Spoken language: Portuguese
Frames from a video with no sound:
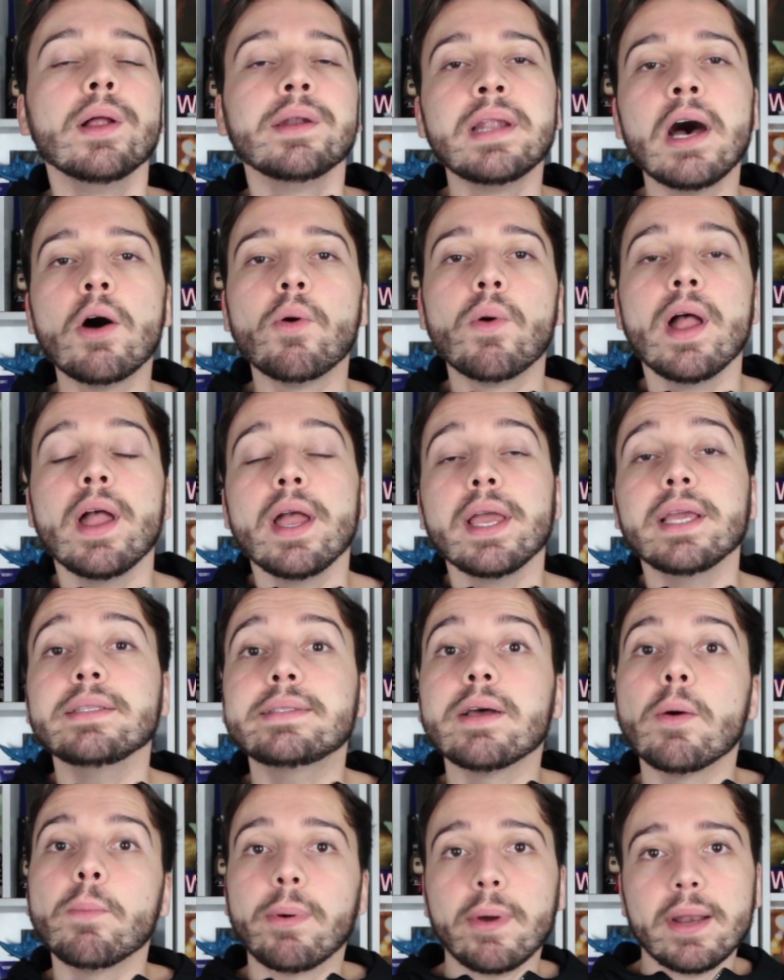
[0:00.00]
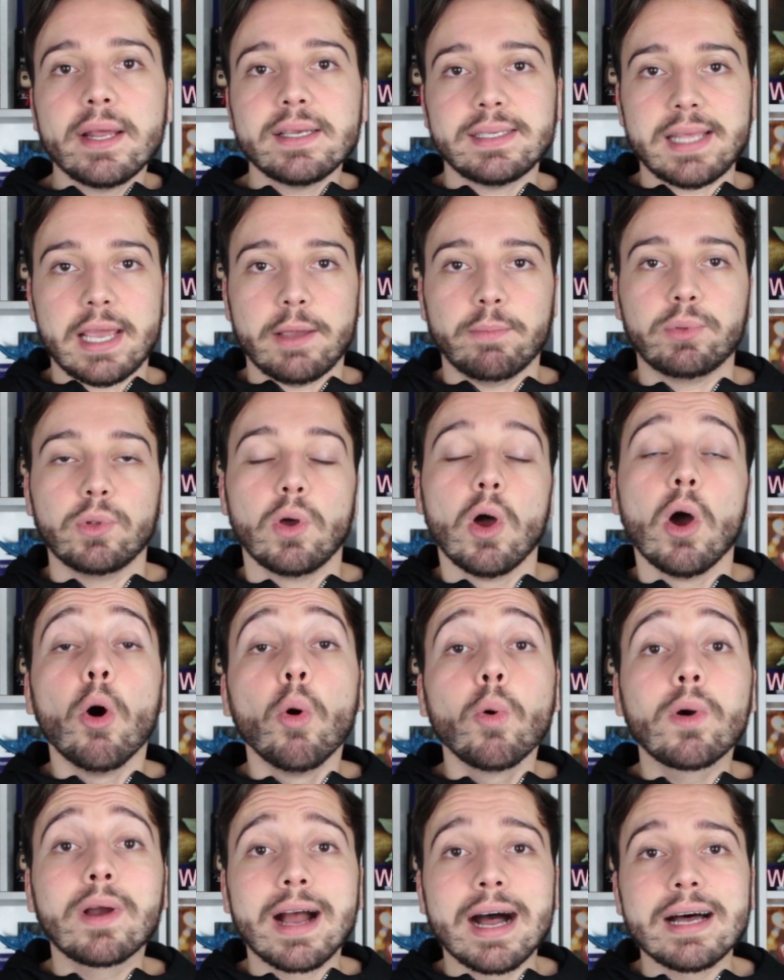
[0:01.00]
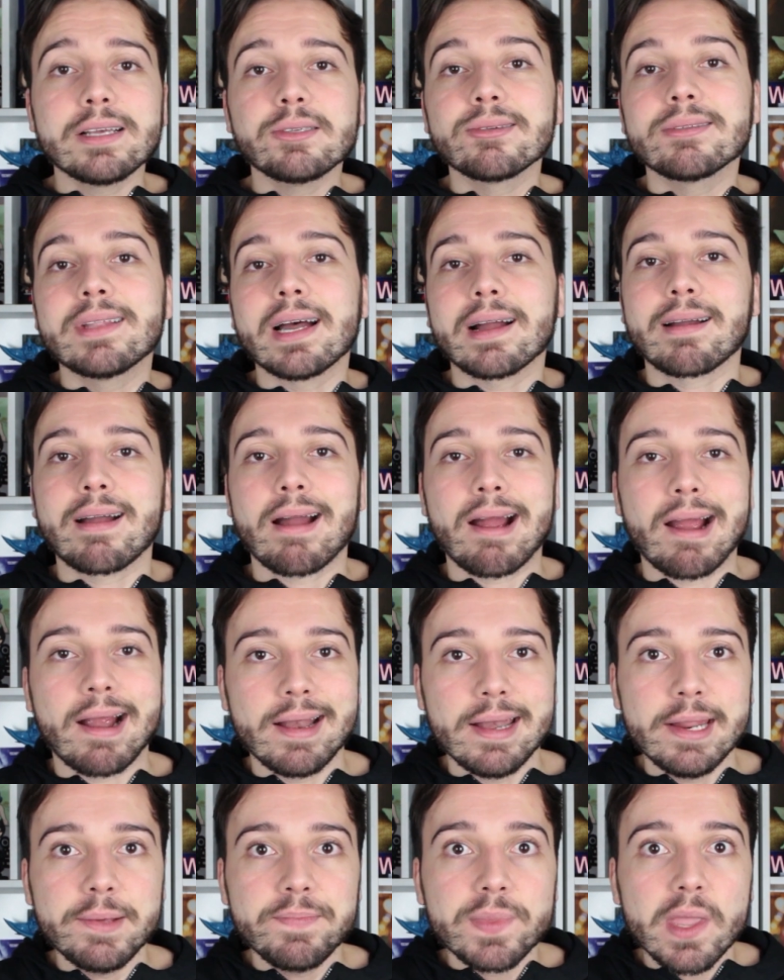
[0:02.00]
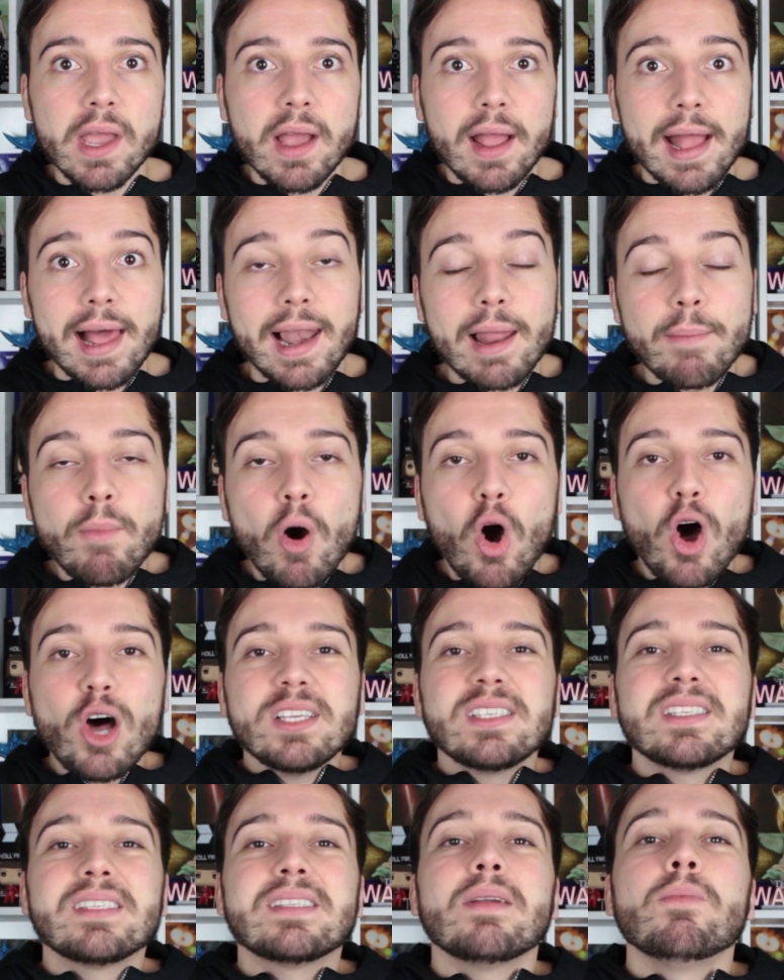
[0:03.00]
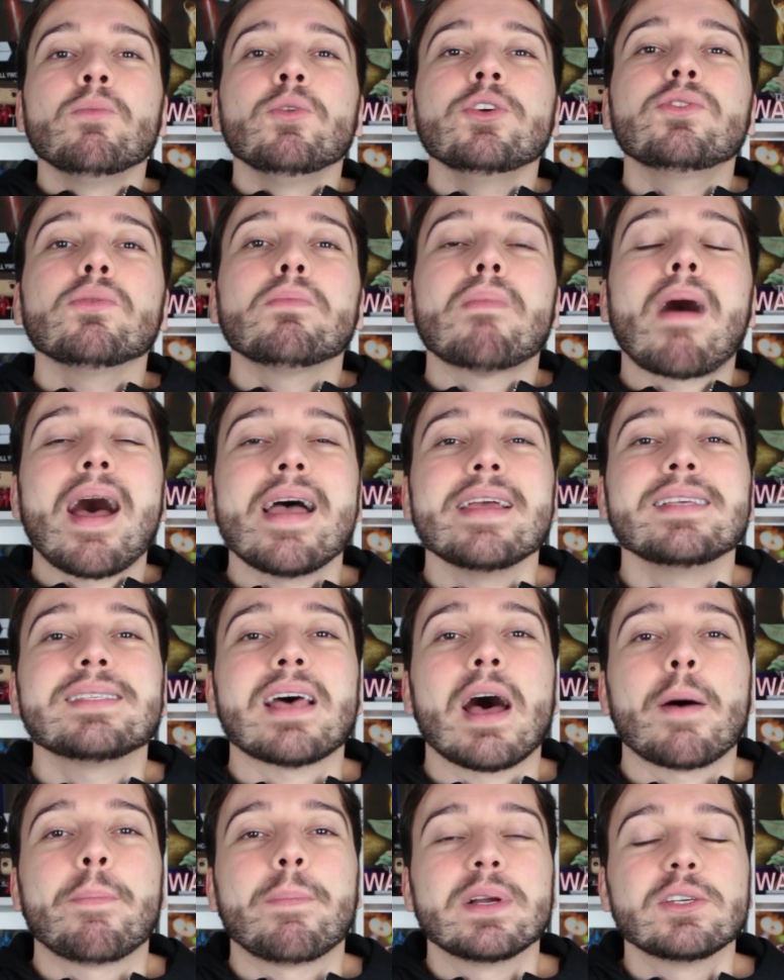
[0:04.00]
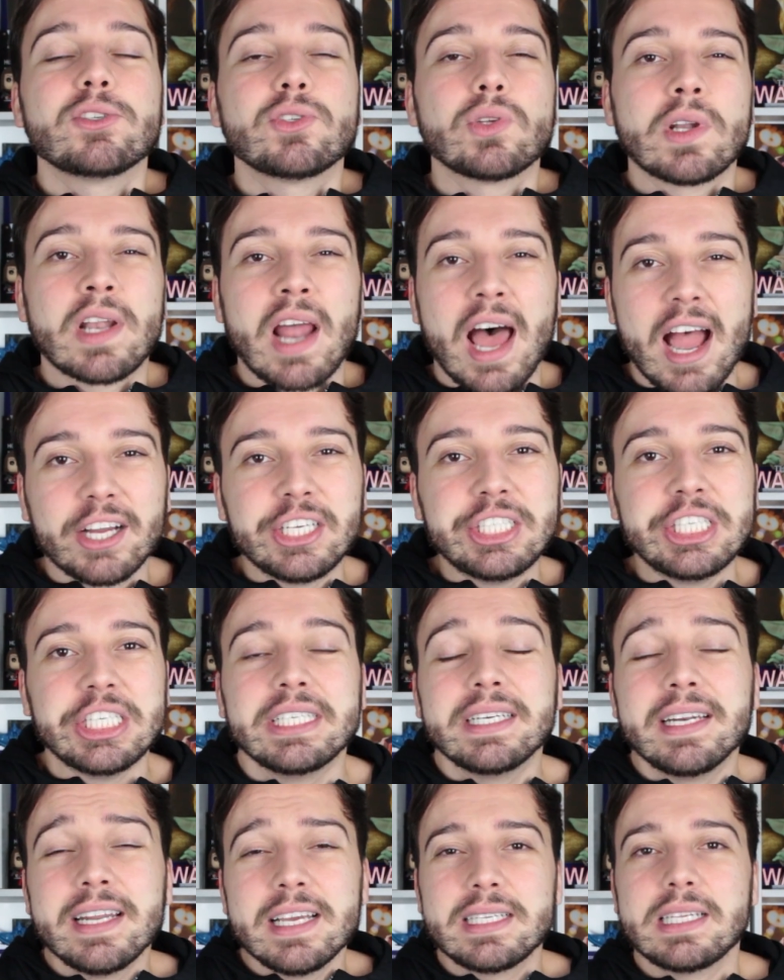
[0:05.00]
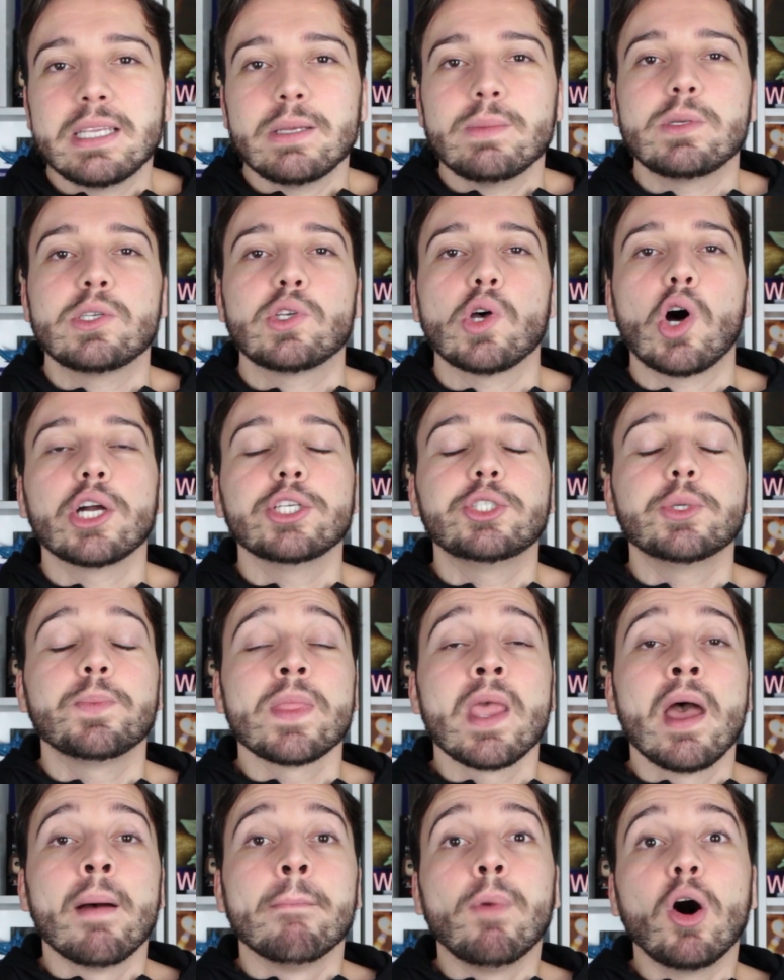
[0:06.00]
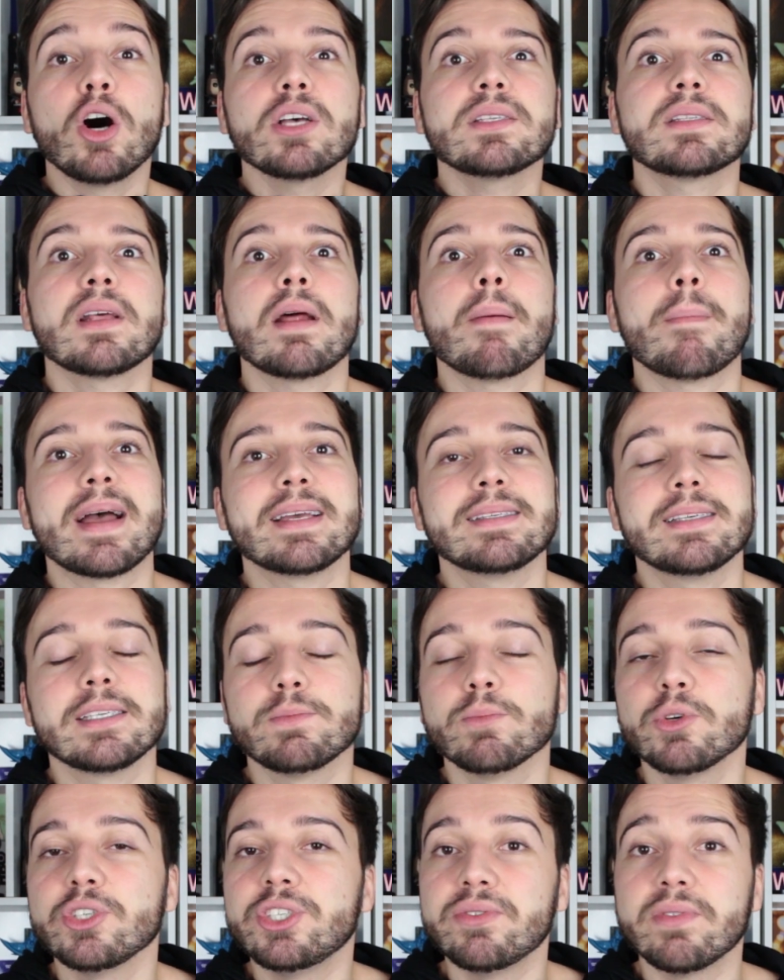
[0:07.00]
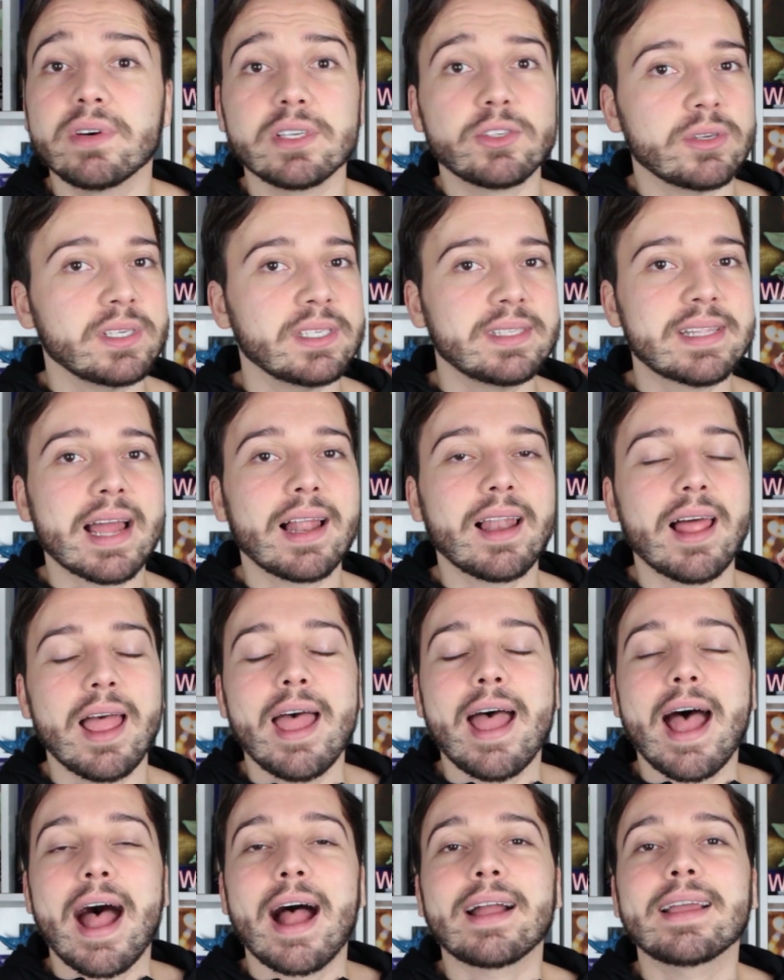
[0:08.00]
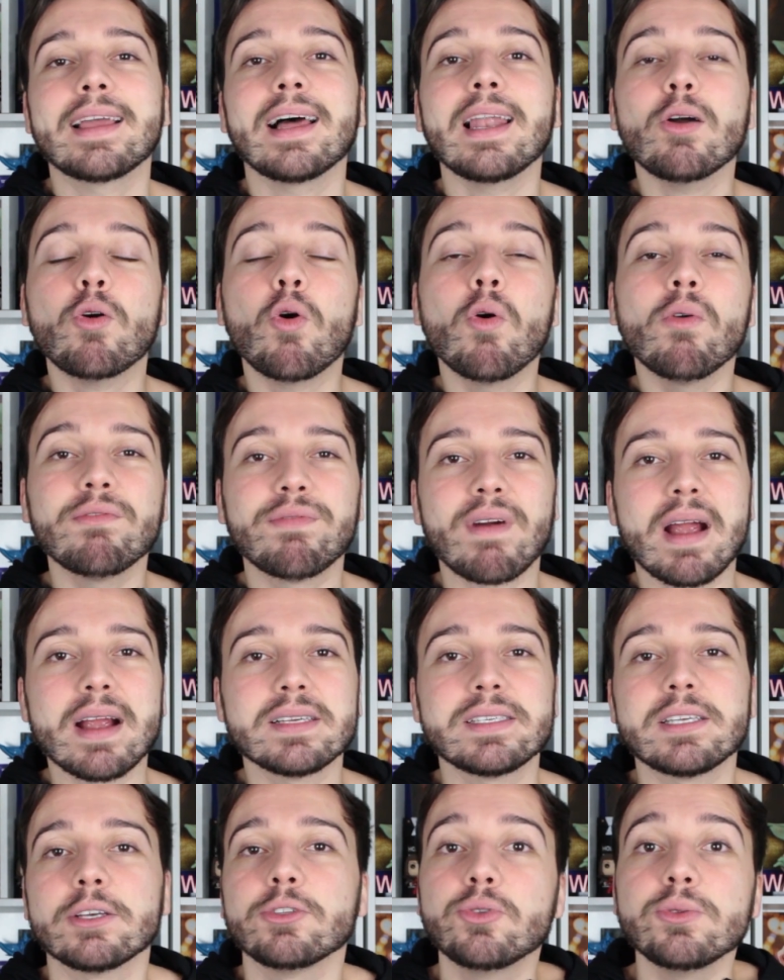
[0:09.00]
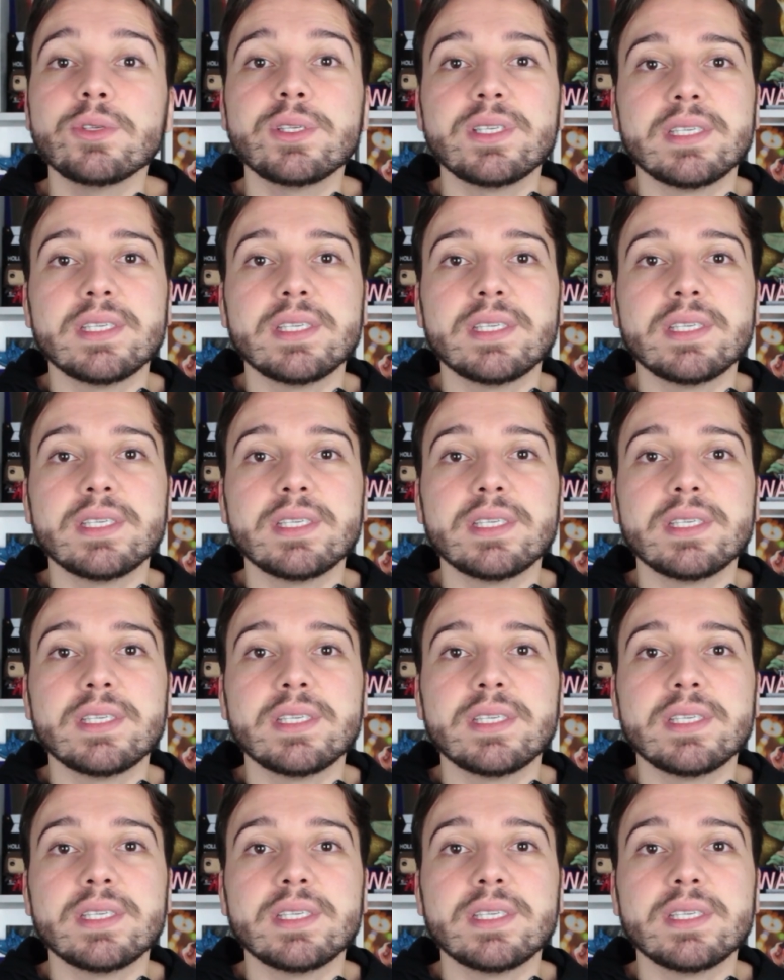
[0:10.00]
Não, então, por exemplo, o caso da Carly, ela mostra muito mais a personagem nesse episódio, mostra mais as motivações dela. Aquela conversa do